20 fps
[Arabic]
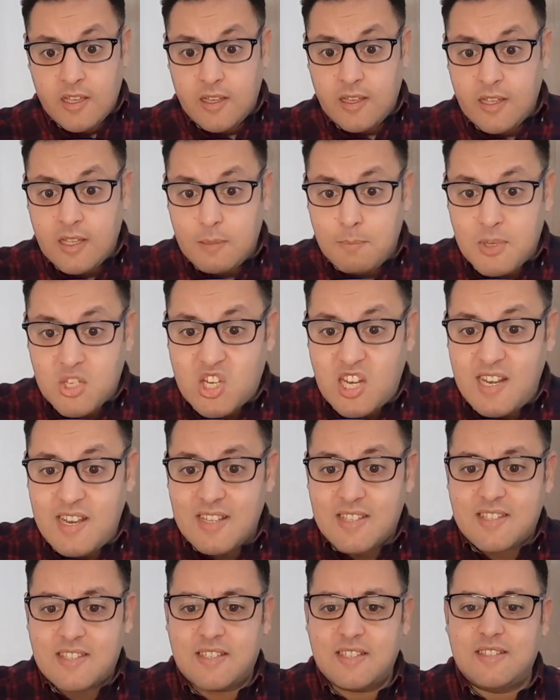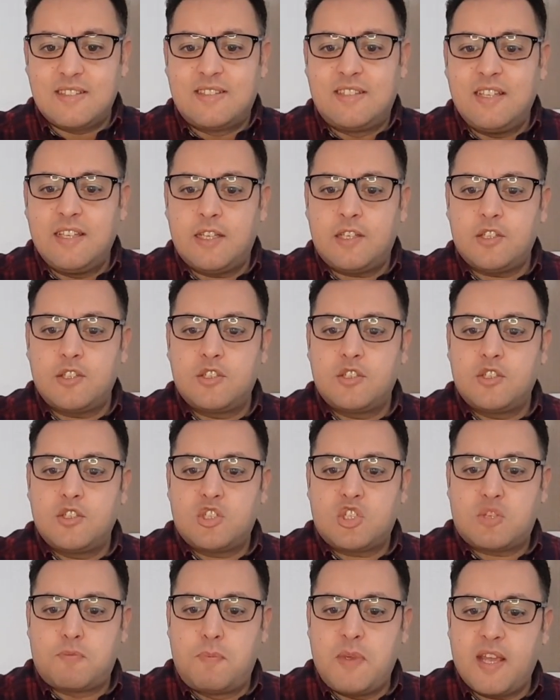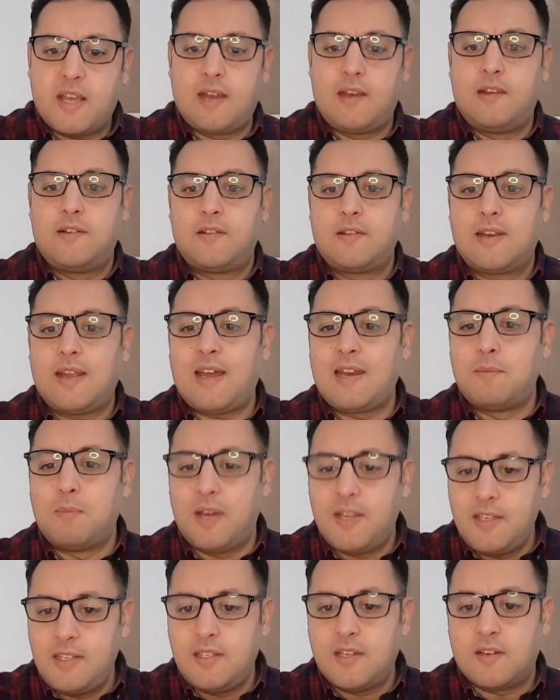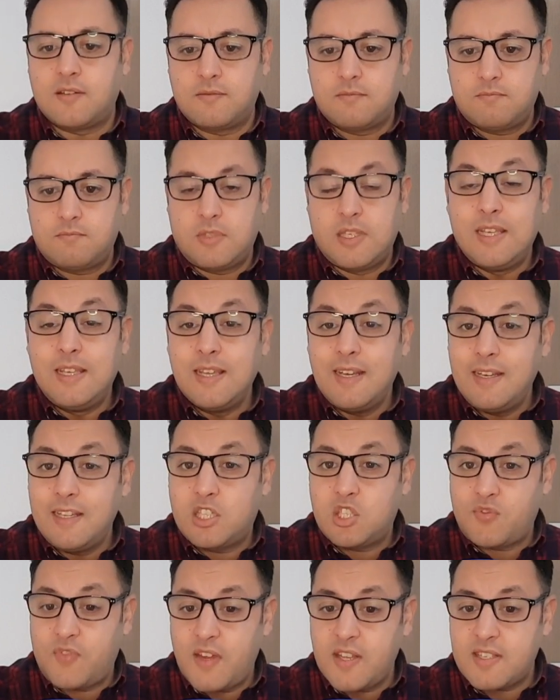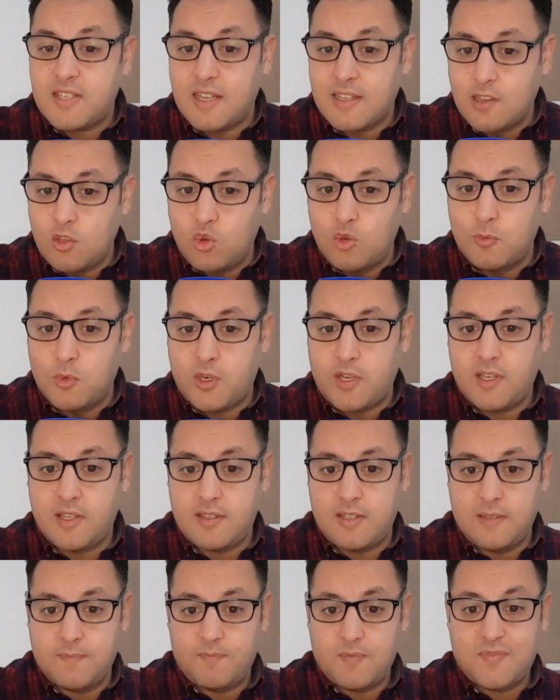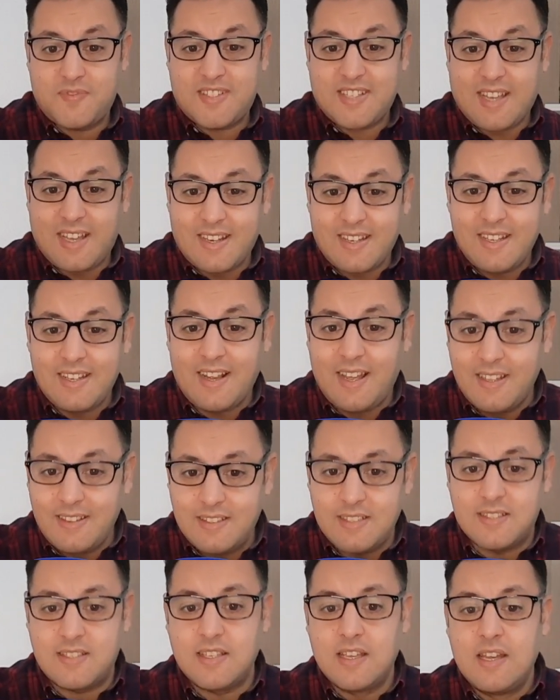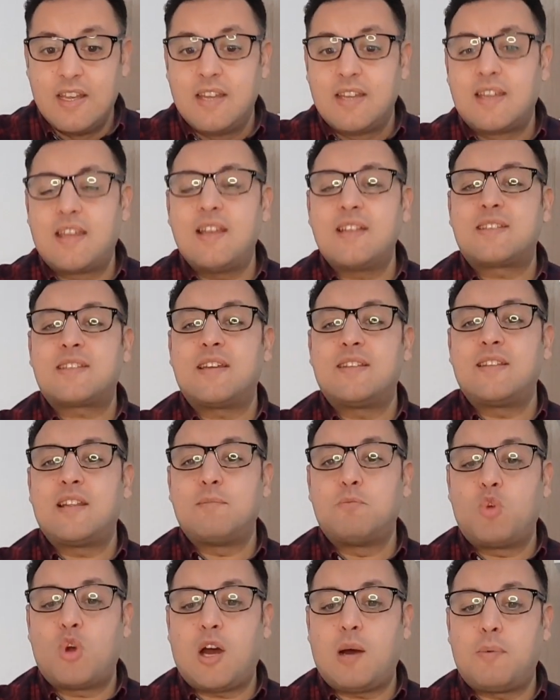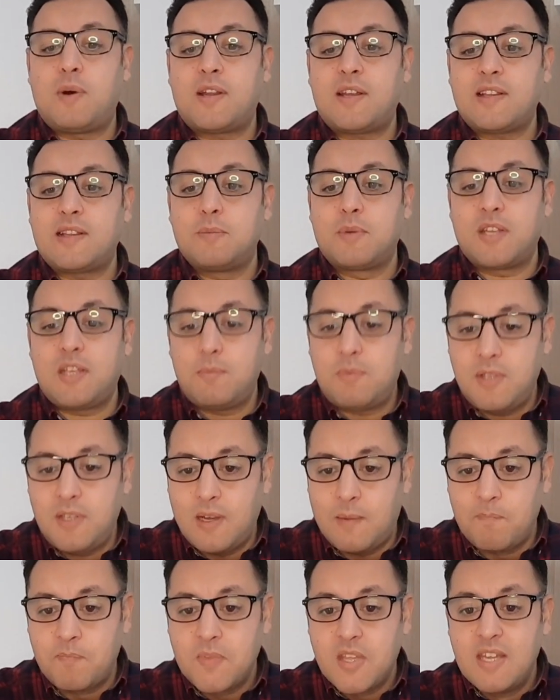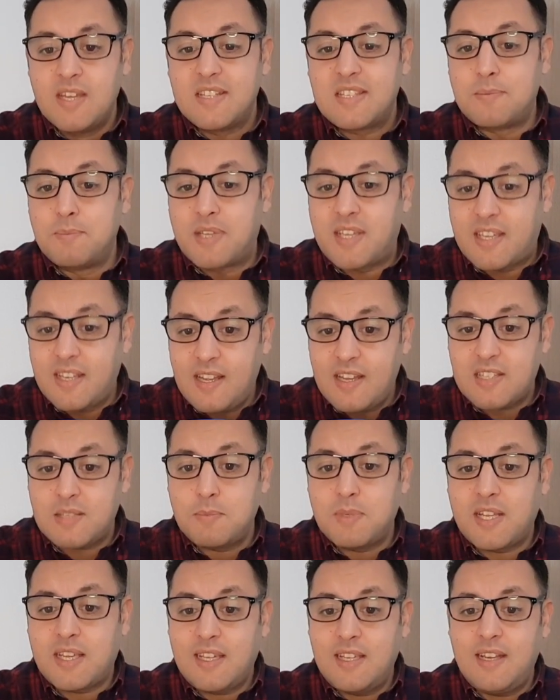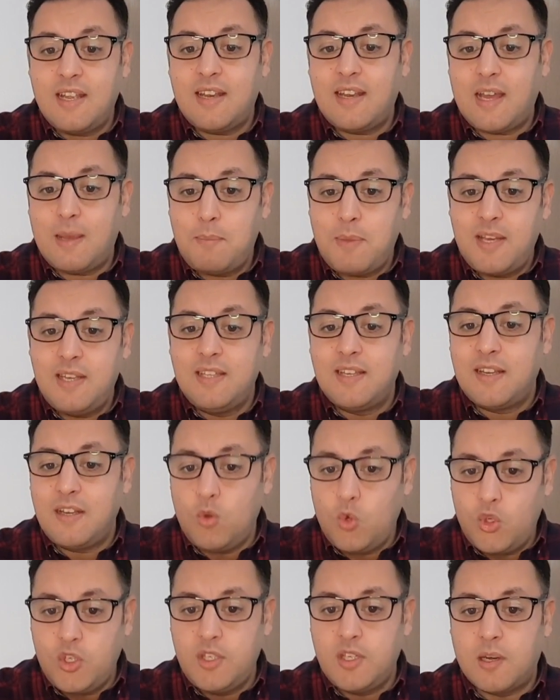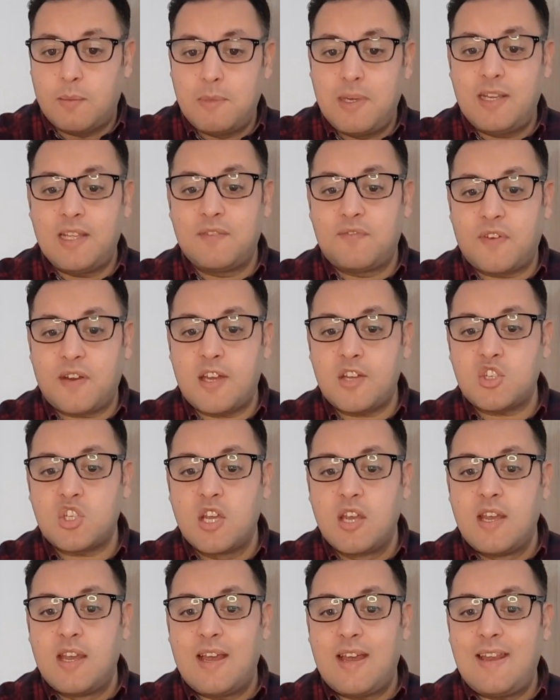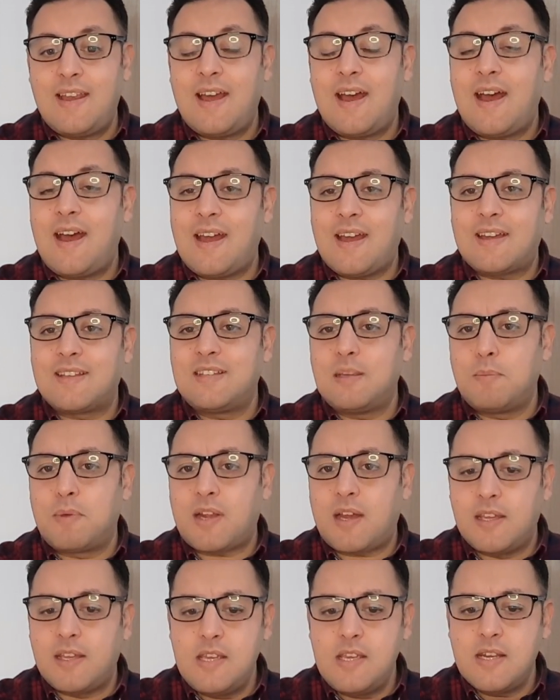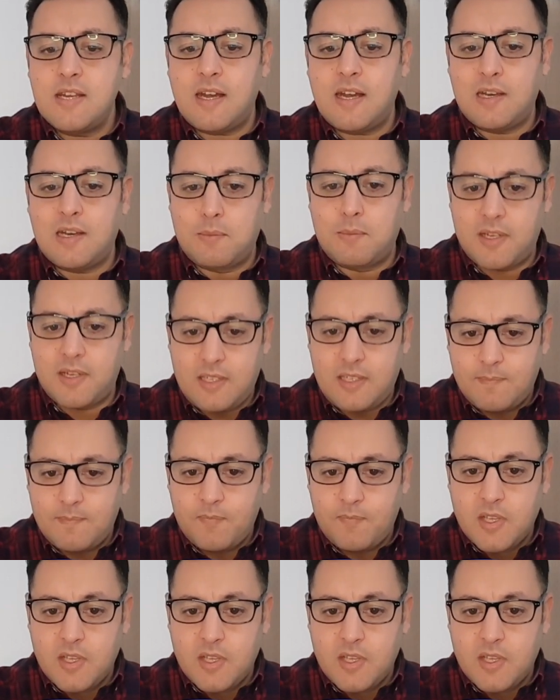آه، مجله دير شبيغل الالمانيه هي اللي كشفات هاد الامور هذه في تقرير حديث قالت أن المخابرات المغربية تمكنت من خلال عملية نوعية من الإفراج على أقدم رهينة ألماني